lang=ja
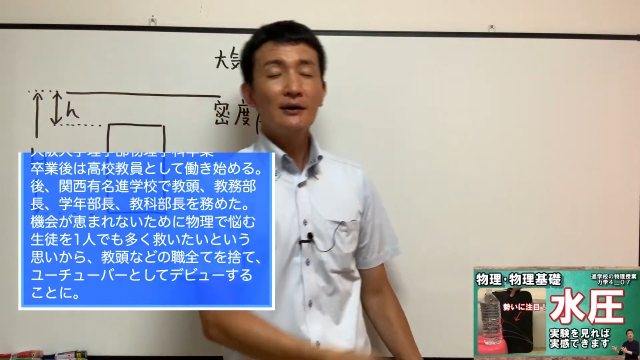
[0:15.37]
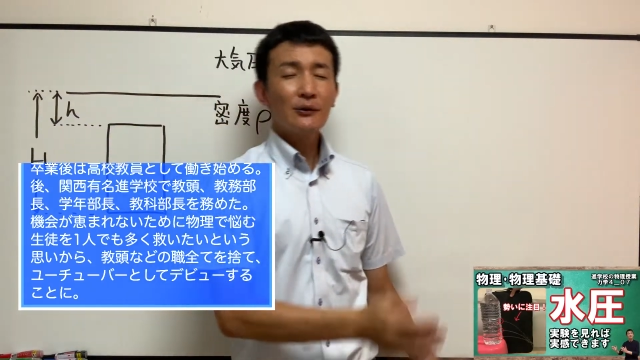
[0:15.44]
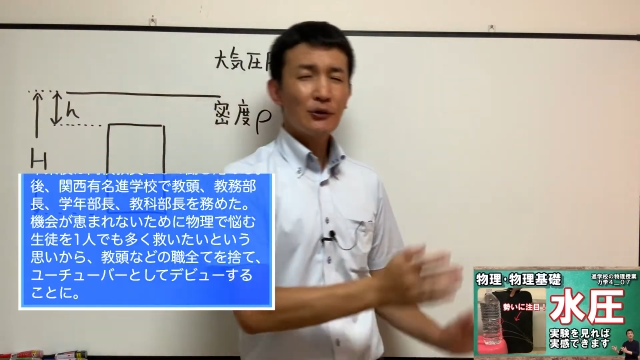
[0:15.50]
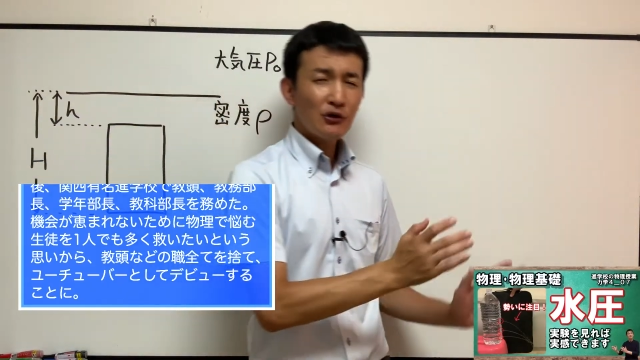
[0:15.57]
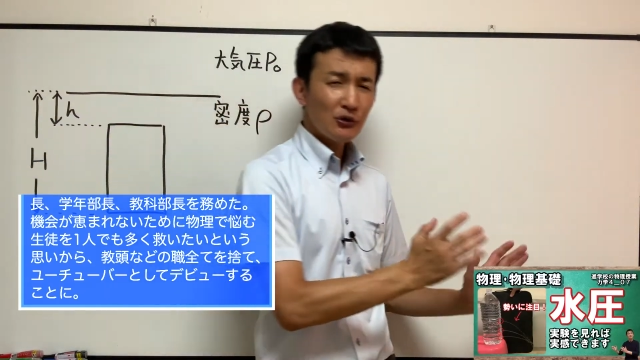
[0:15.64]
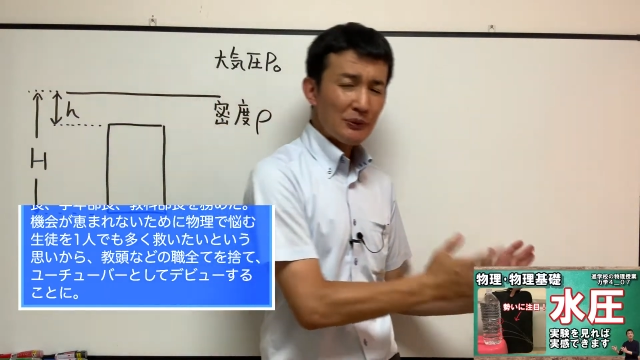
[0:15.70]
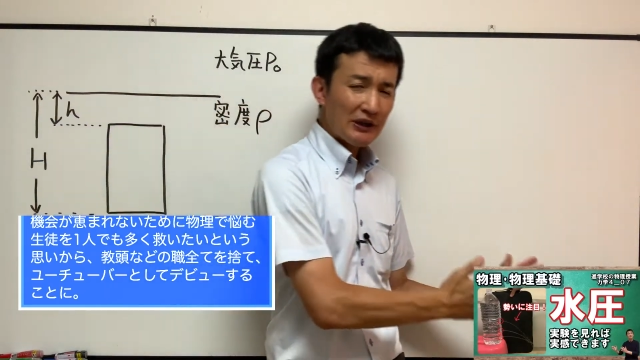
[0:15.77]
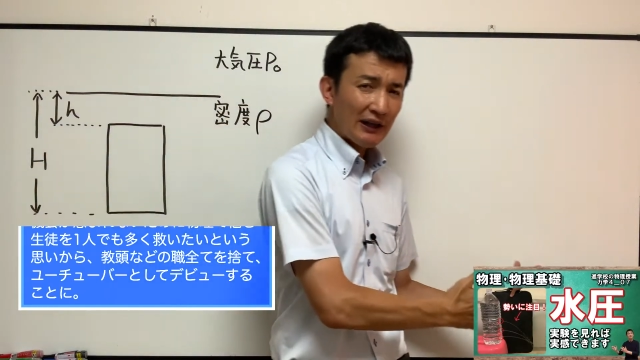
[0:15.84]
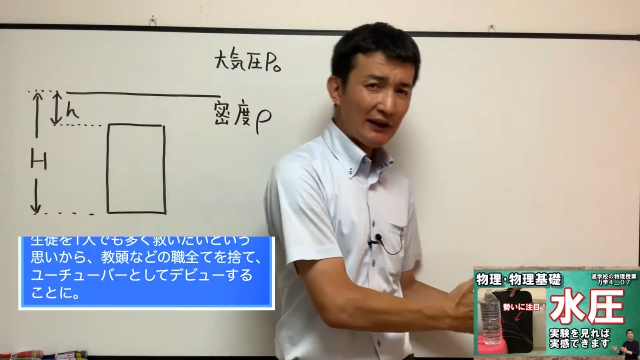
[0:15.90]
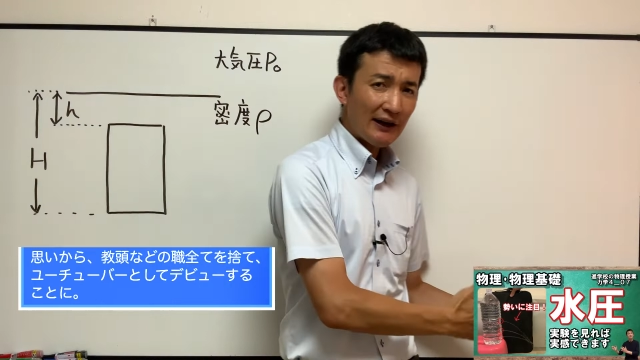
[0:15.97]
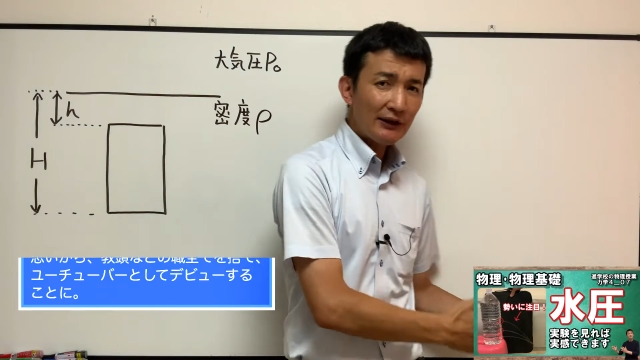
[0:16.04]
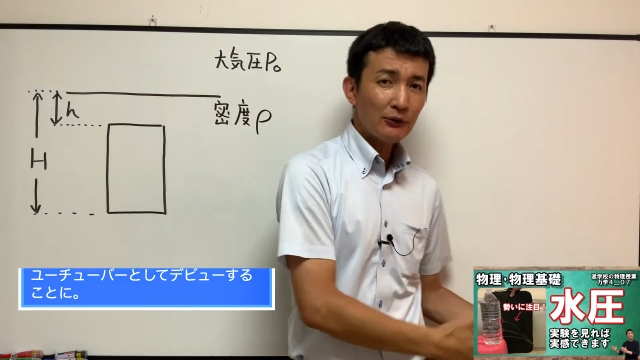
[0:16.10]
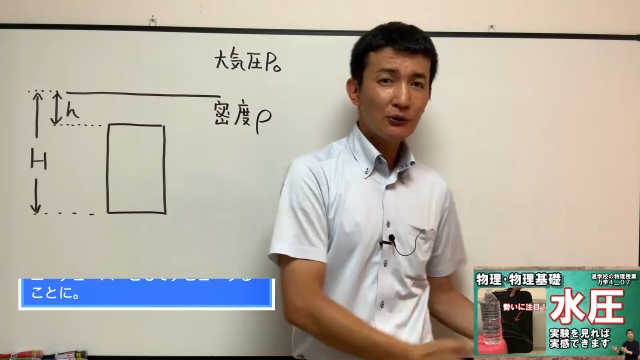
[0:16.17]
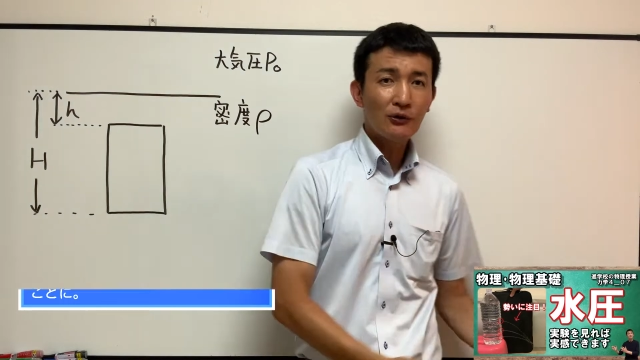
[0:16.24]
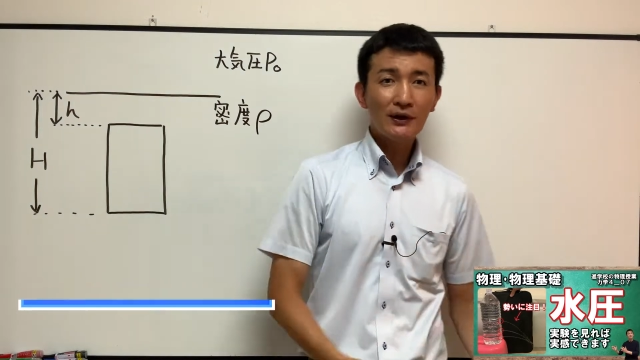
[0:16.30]
これを見てな
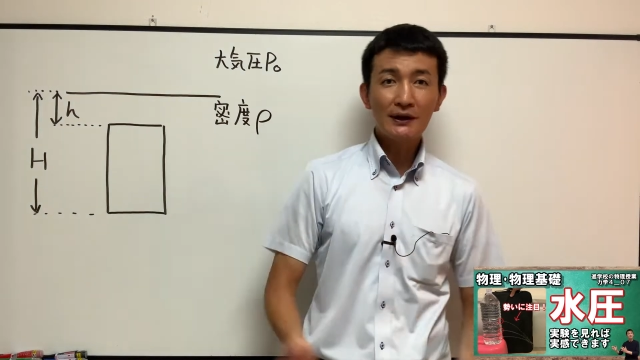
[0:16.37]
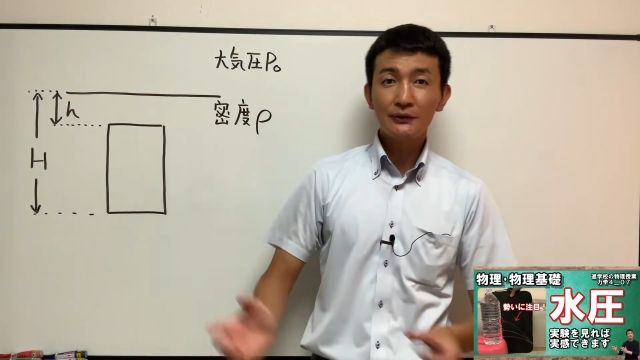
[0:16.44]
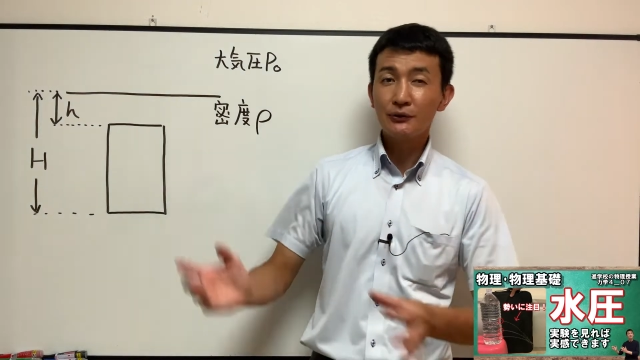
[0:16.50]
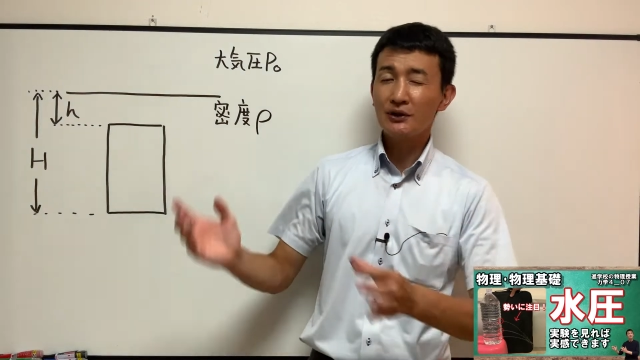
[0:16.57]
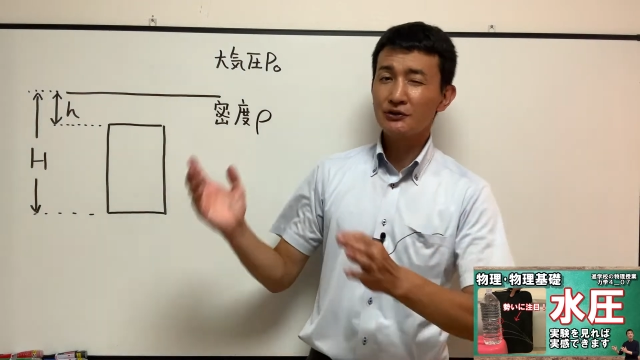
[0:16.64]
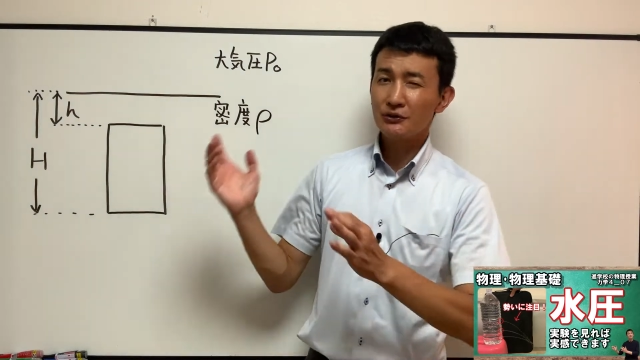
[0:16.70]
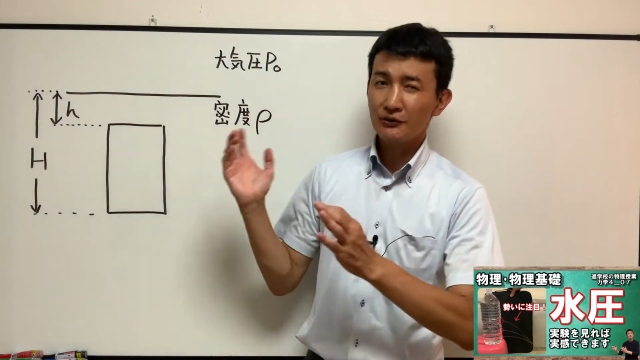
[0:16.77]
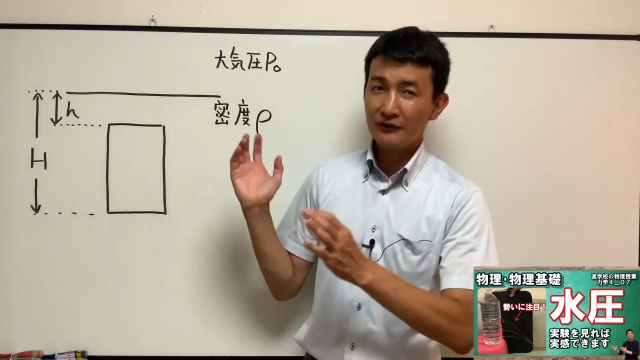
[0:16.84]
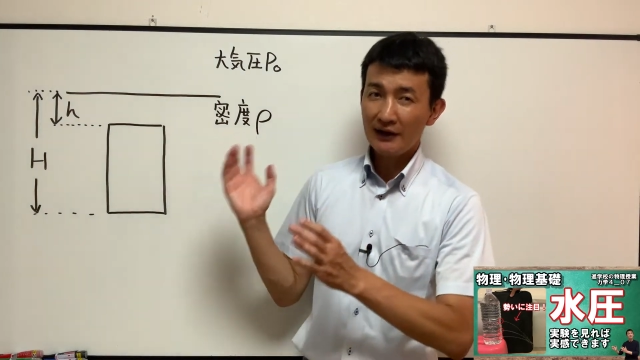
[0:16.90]
いと今回の動画ちょっと